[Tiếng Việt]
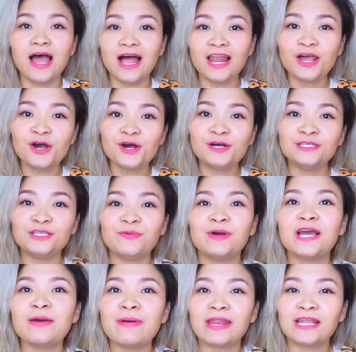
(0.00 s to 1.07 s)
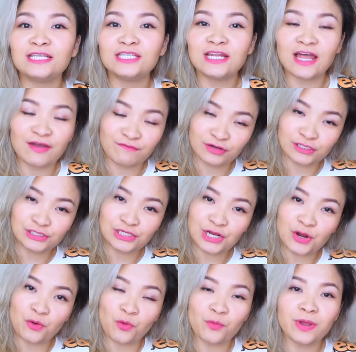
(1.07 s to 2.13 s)
Hello, chào mừng các bạn đã trở lại với
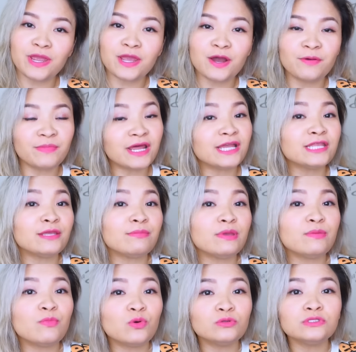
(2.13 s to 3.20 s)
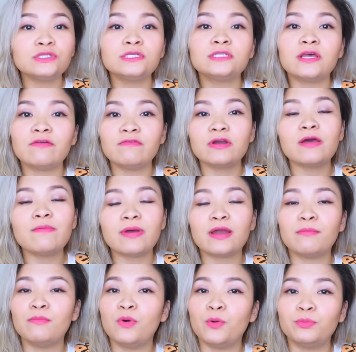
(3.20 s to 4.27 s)
channel của Bi Hôm nay thì Bi muốn chia sẻ với các
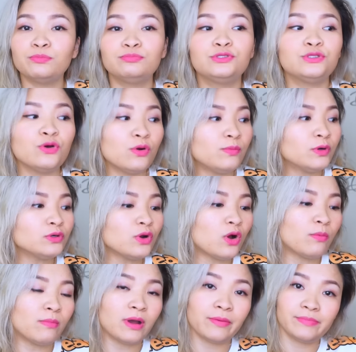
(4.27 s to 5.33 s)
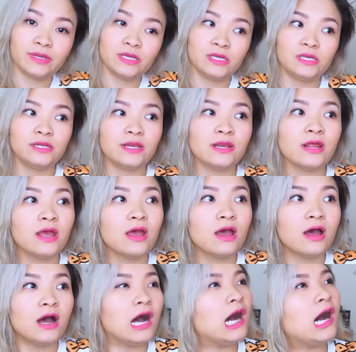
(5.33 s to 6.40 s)
bạn một số món đồ mà Bi
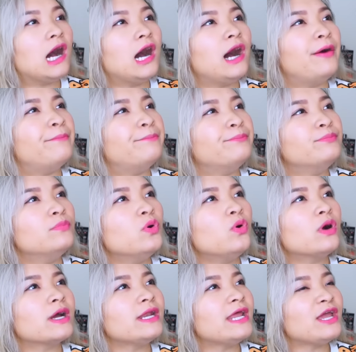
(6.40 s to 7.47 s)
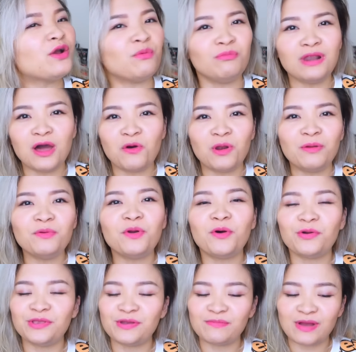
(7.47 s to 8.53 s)
uh, mua cái này cũng lâu lắm
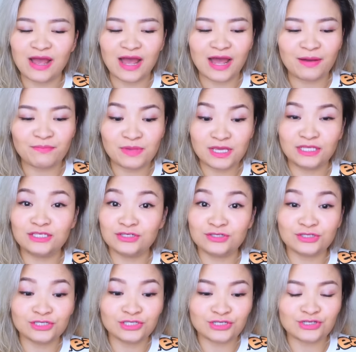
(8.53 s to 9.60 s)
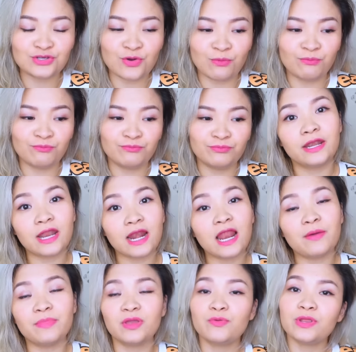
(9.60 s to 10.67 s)
rồi nhưng mà Bi chưa có sử dụng nên
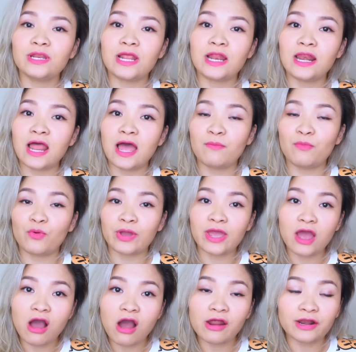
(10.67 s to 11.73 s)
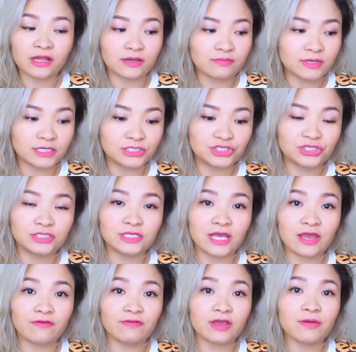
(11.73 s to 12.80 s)
là Bi quyết định làm một cái ho để mà chia
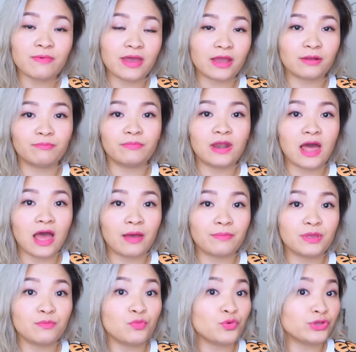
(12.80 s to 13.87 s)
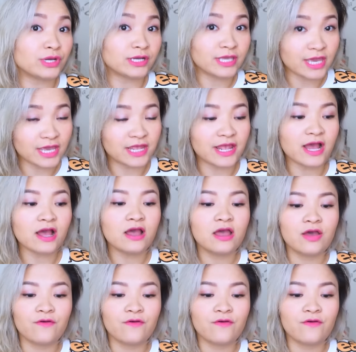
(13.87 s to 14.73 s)
sẻ với các bạn là Bi mua những gì nhé